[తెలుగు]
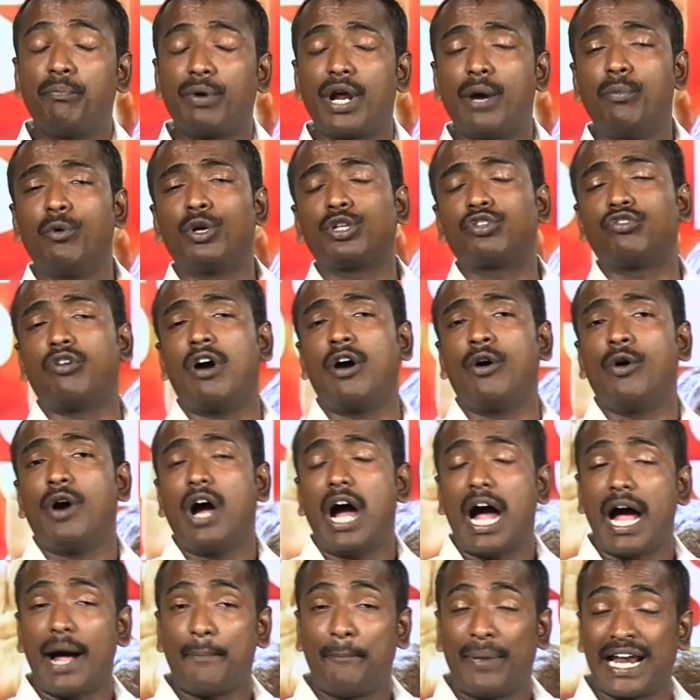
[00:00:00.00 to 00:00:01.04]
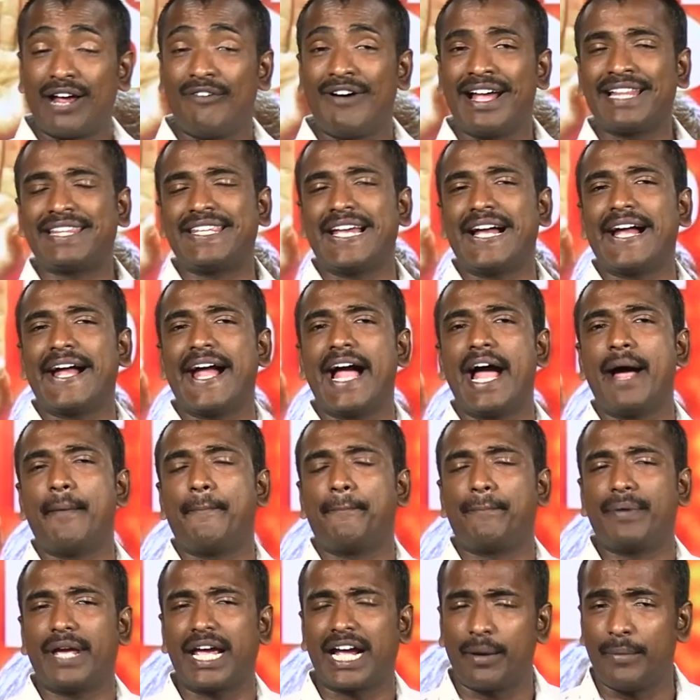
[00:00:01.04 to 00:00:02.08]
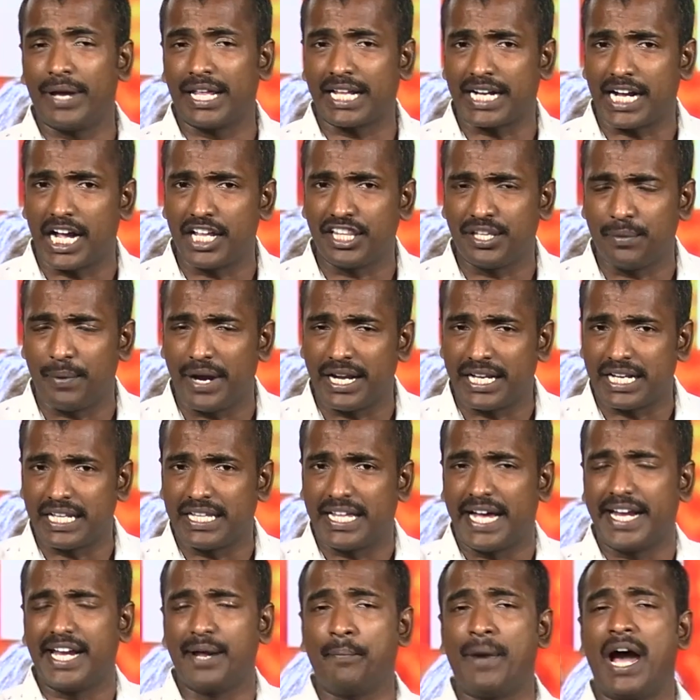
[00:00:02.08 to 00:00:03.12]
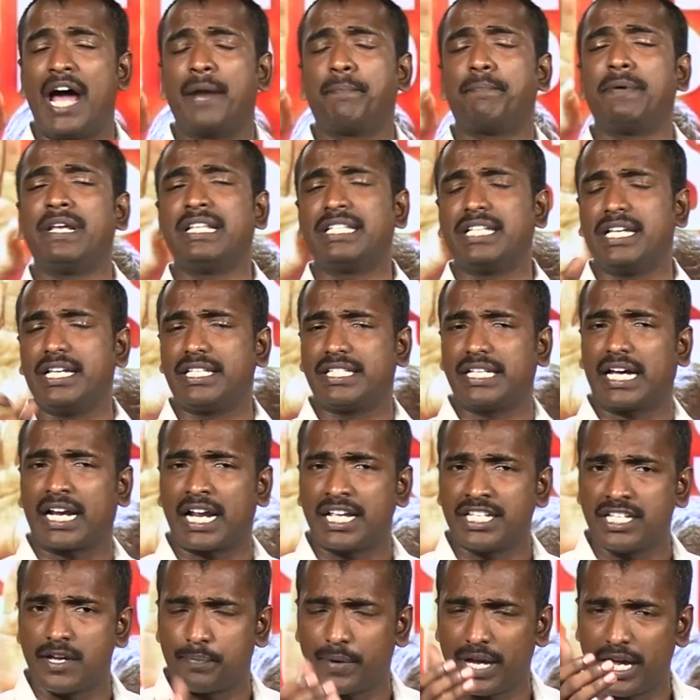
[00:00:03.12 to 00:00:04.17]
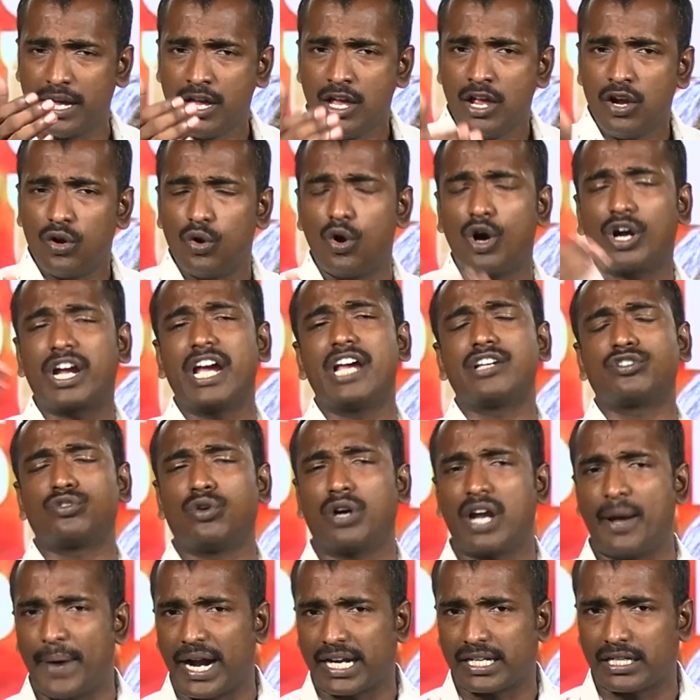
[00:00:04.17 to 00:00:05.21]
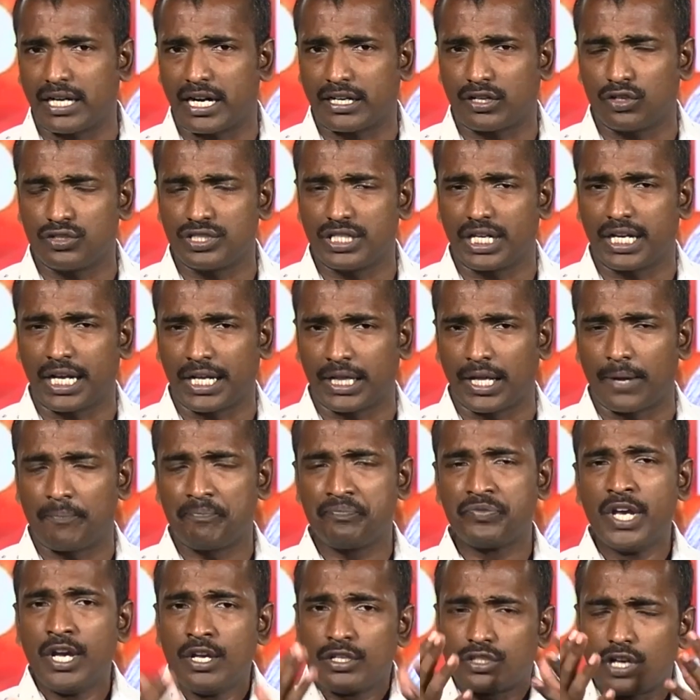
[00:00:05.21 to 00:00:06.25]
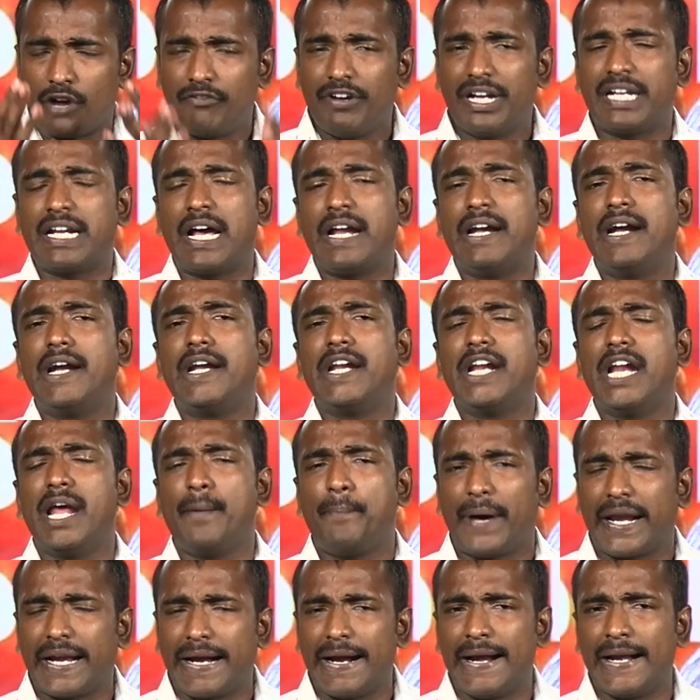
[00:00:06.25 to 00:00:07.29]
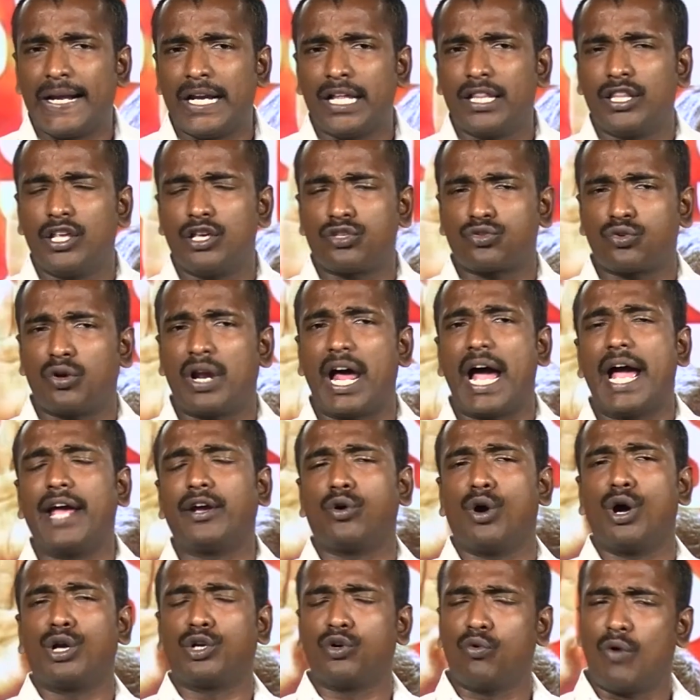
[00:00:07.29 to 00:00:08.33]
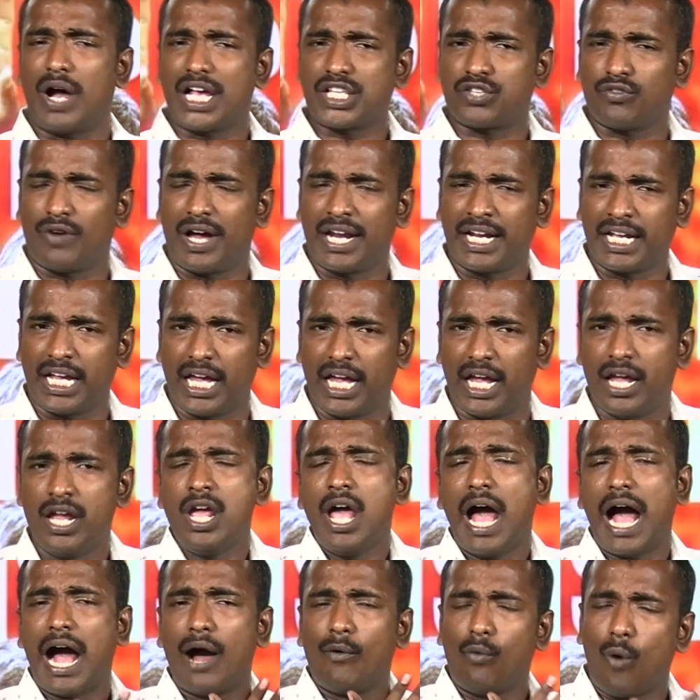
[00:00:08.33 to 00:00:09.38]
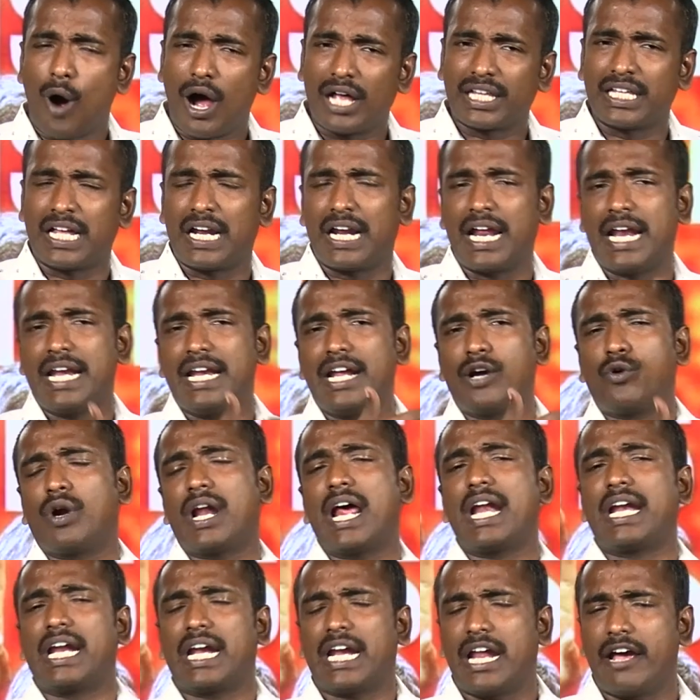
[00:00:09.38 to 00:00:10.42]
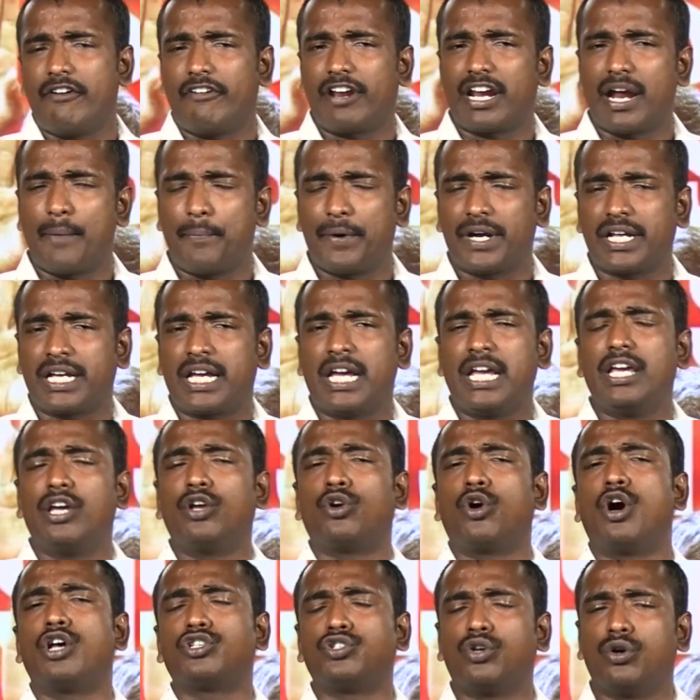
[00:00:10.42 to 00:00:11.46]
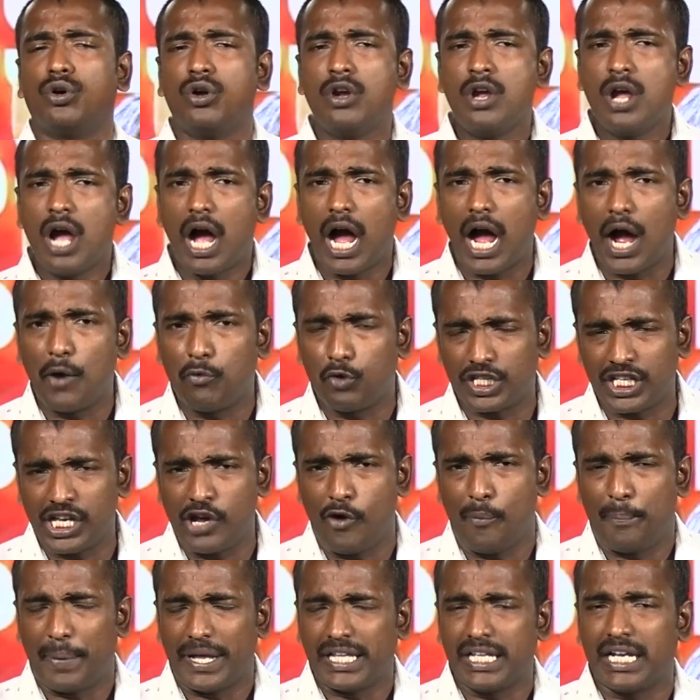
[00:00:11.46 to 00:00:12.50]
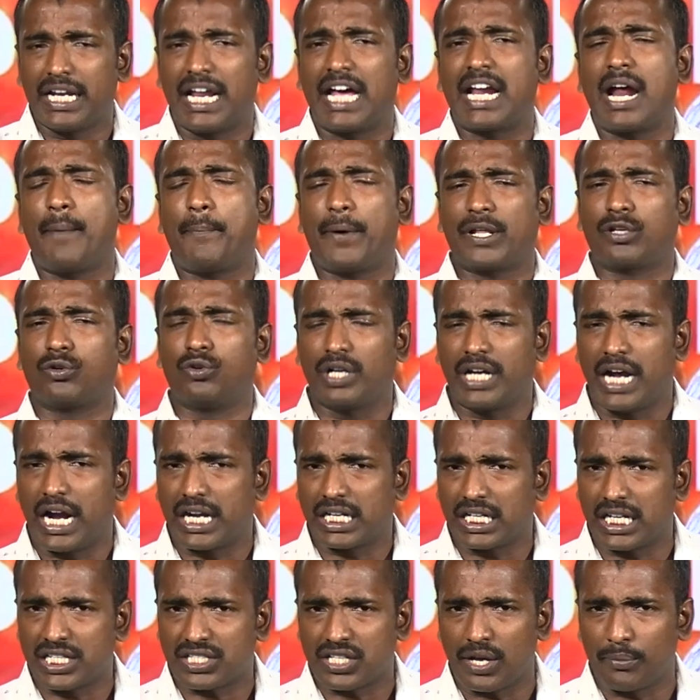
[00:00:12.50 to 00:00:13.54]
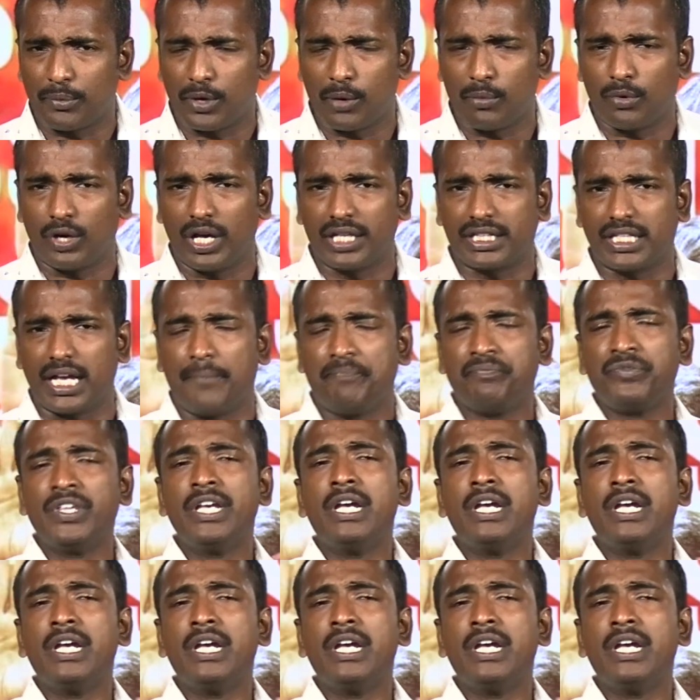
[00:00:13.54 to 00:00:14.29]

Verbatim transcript: ప్రభుత్వం ఆ బలవంతంగా పేగ మీద కత్తిపెట్టి దాన్ని మార్పించి ఇచ్చారని చెప్పి లోకేష్ కూడా మాట్లాడటం జరిగింది సో వీటన్నిటినీ పరిగణనలో తీసుకున్న హైకోర్టు వాస్తవానికి ఆ వాదనలన్నీ కూడా నిన్న విన్నప్పటికీ ఈరోజు ఆ ఉదయం పదిన్నర పదకొండు గంటల సమయంలో అయితే